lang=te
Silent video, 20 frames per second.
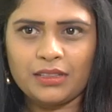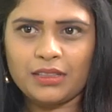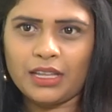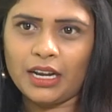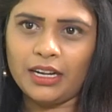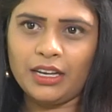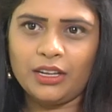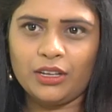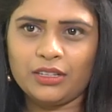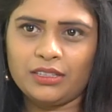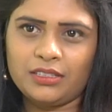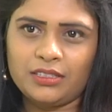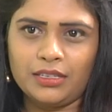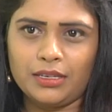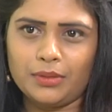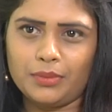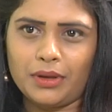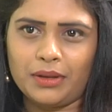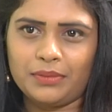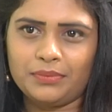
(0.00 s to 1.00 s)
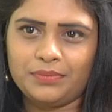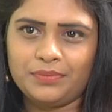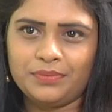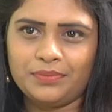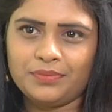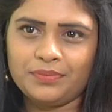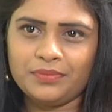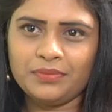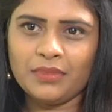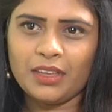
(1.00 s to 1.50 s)
థర్టీ ఎత్ సినిమా
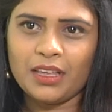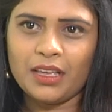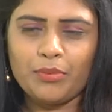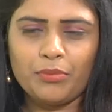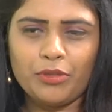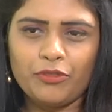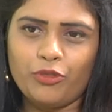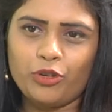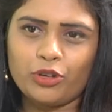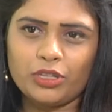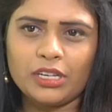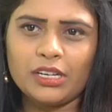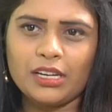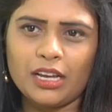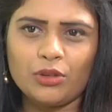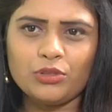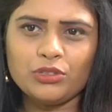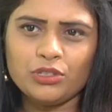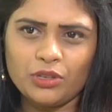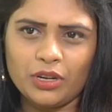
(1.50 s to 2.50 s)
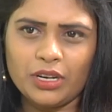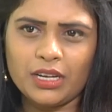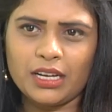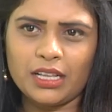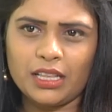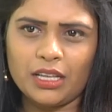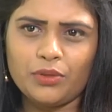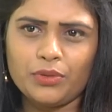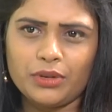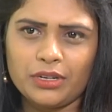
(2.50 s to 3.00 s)
బిఫోర్ దట్ లవ్ స్టోరీ
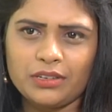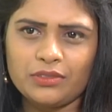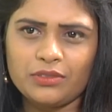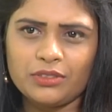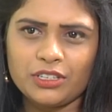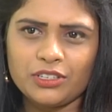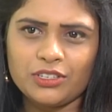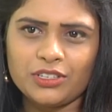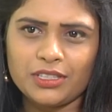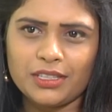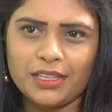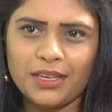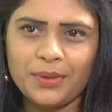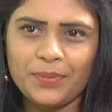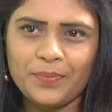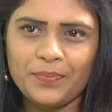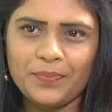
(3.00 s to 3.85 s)
కదా నువ్వు ఇంటర్వ్యూస్ ఇచ్చింది